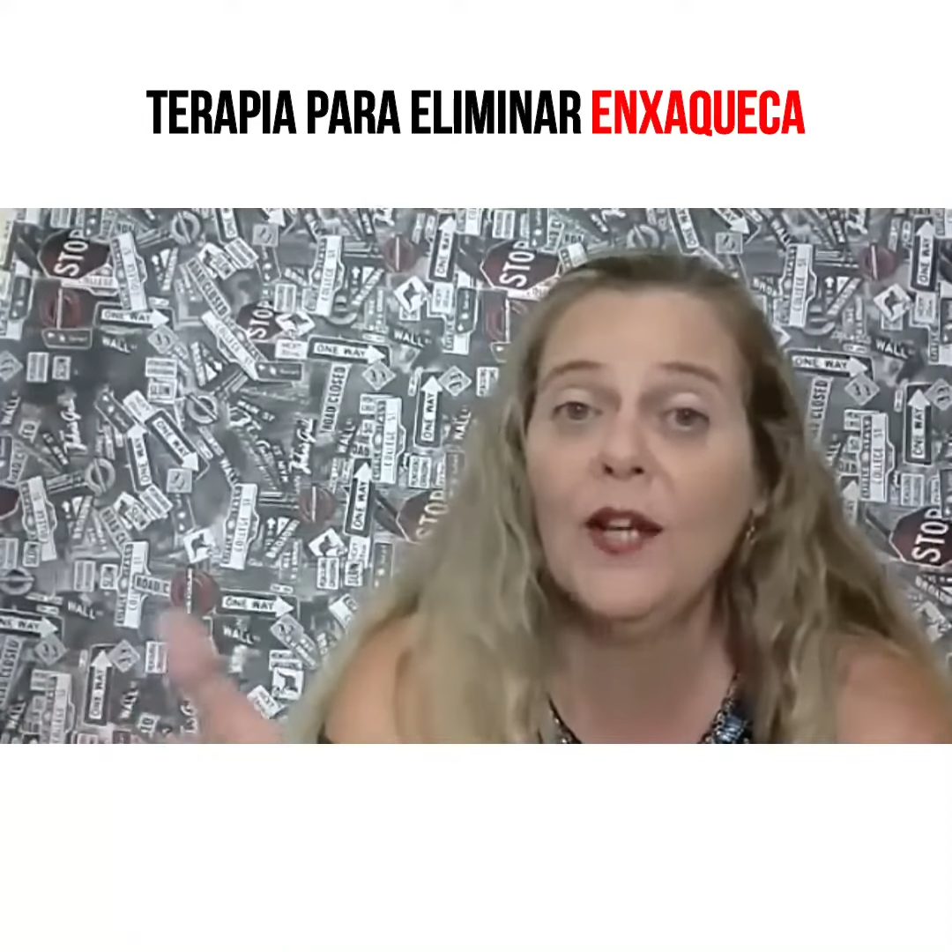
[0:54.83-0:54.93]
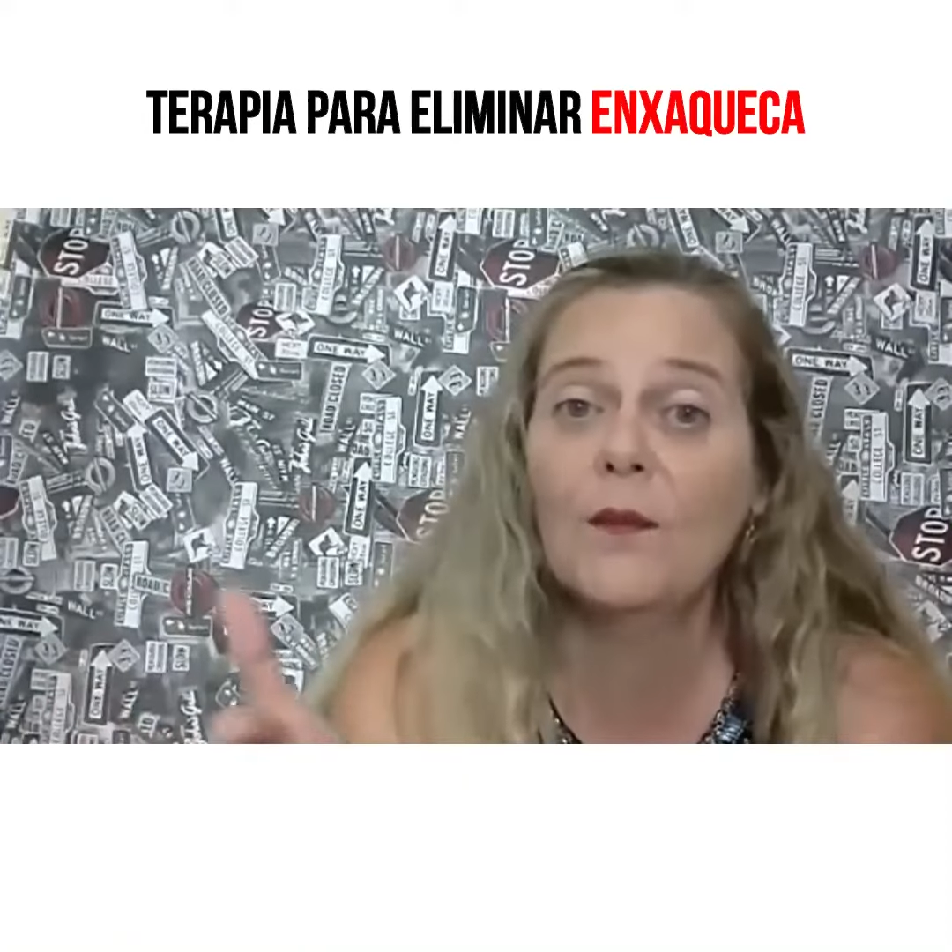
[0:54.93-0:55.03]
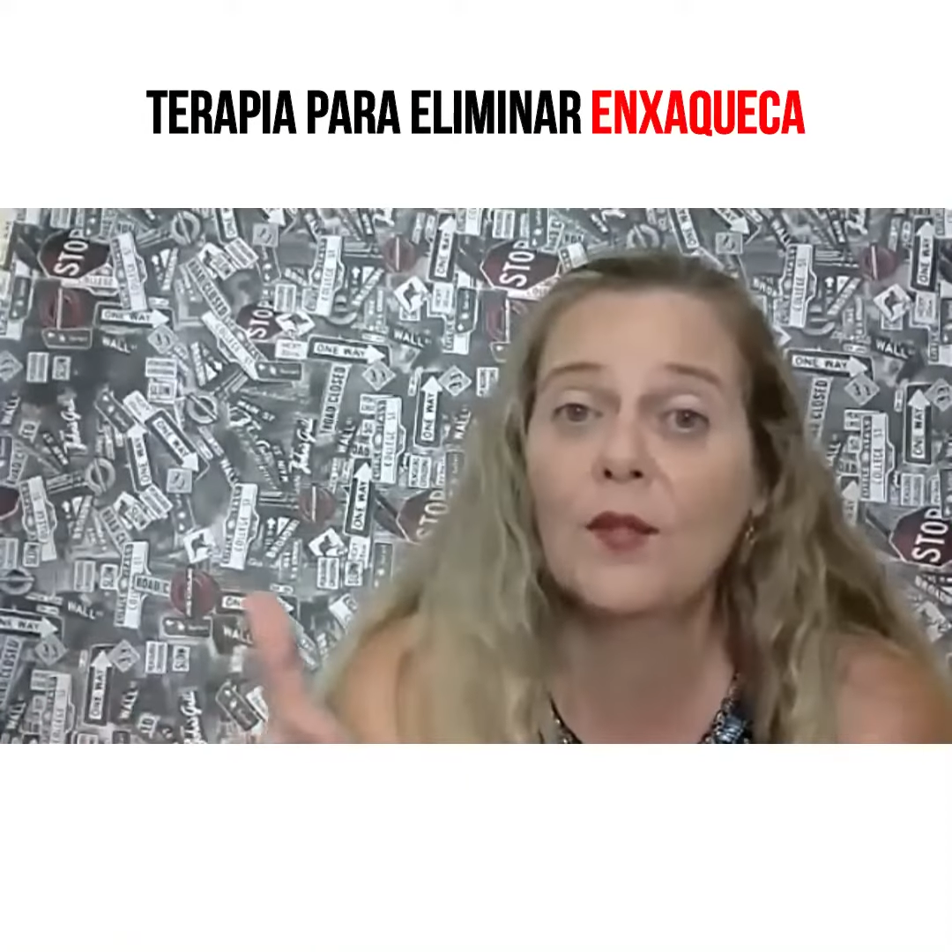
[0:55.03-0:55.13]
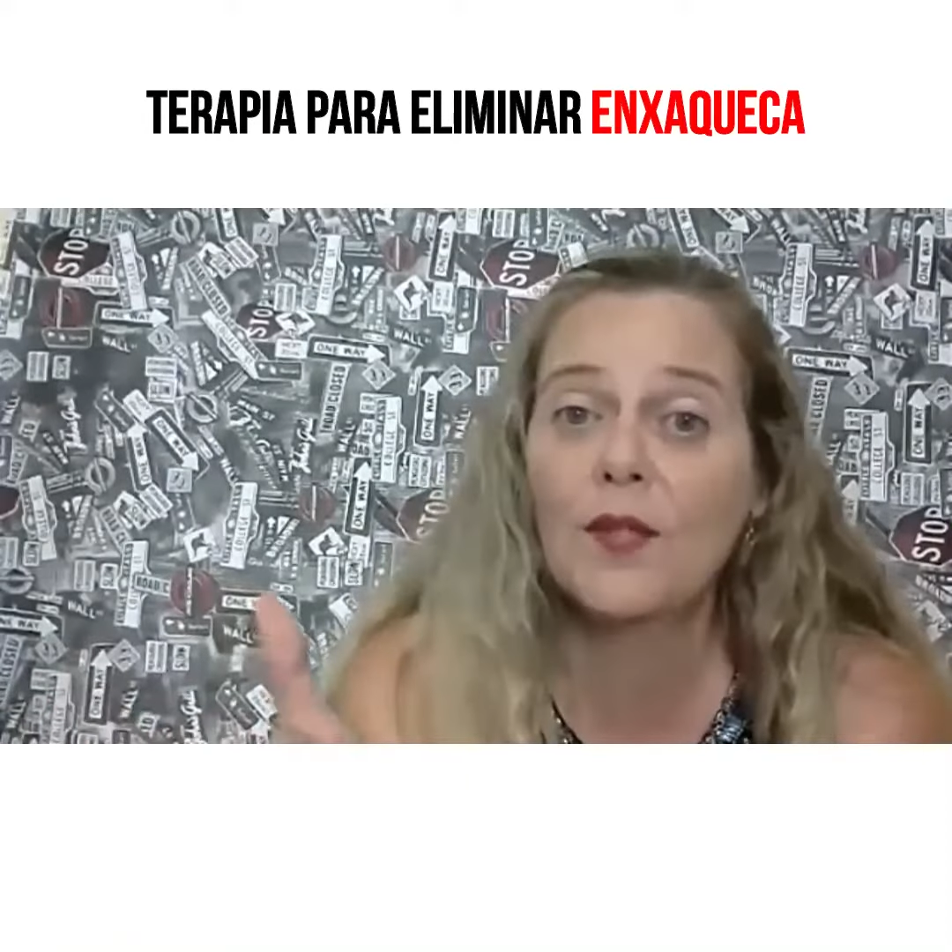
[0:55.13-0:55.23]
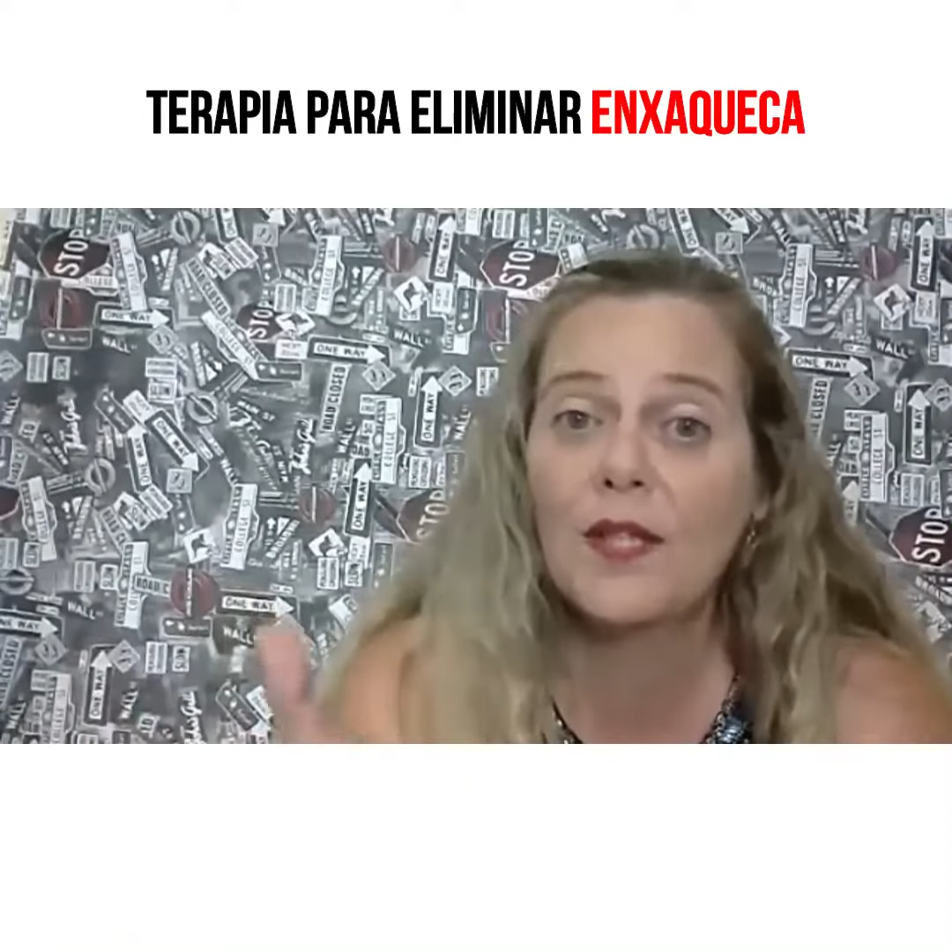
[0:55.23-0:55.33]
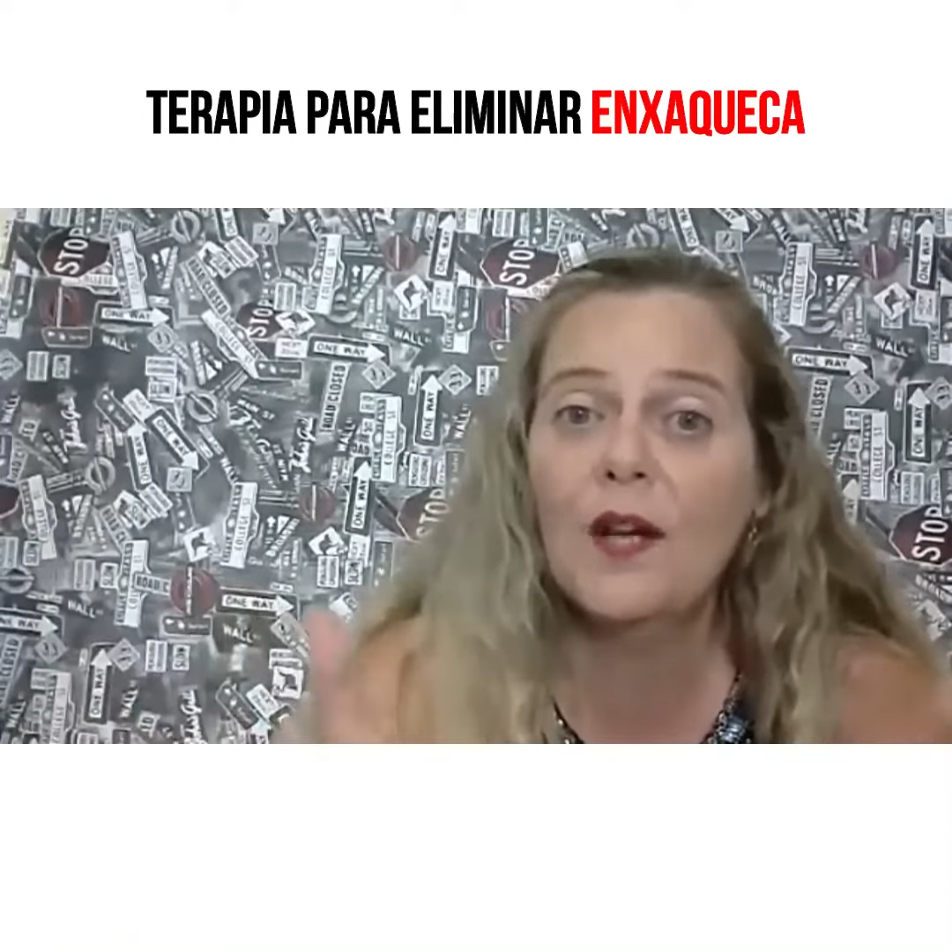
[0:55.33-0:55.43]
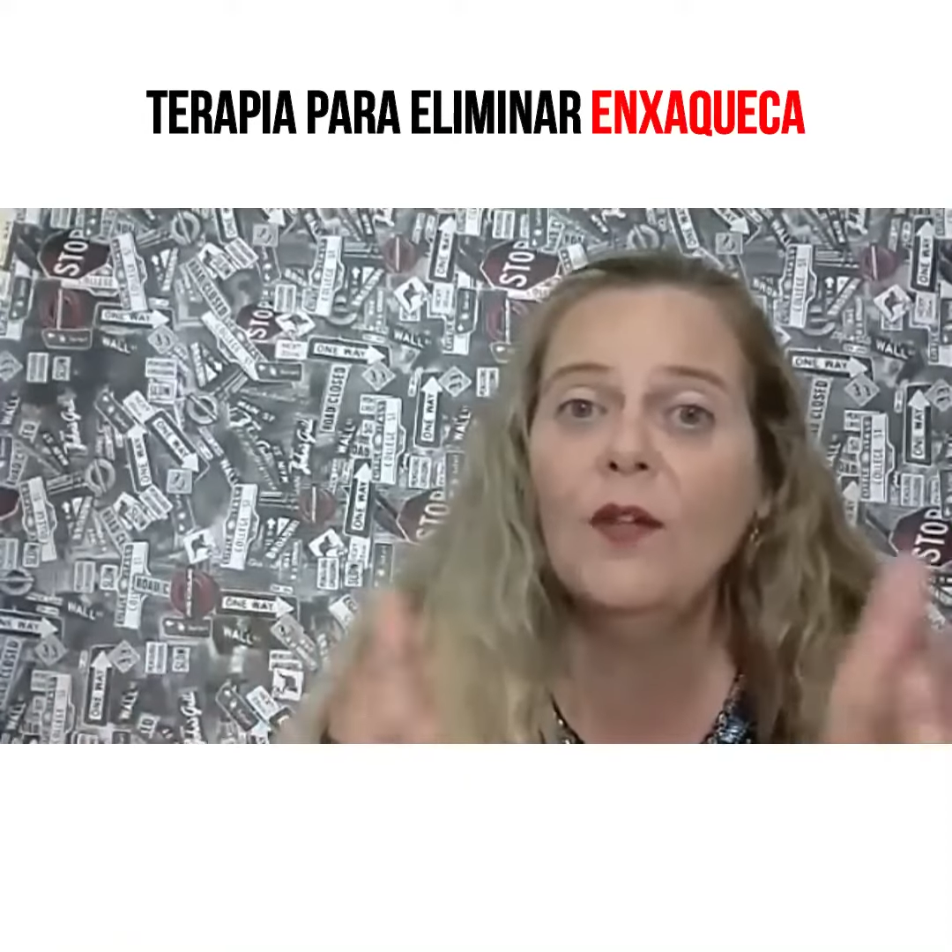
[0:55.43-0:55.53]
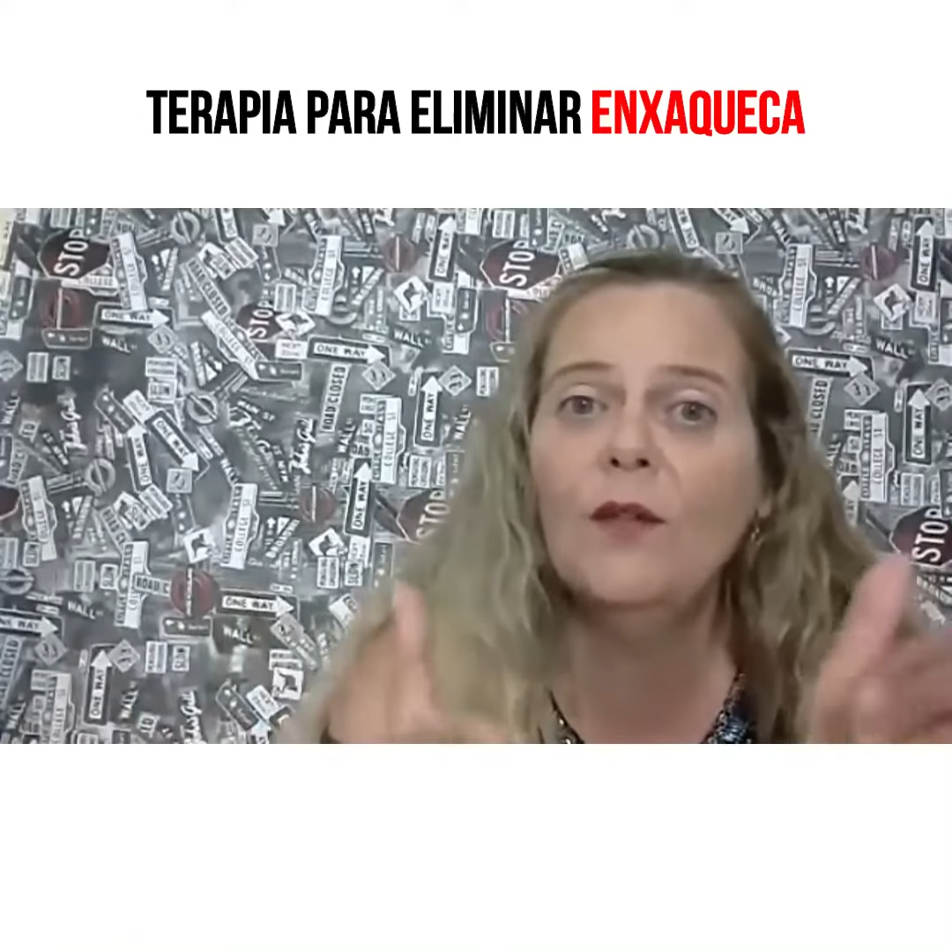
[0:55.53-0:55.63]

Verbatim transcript: à emoção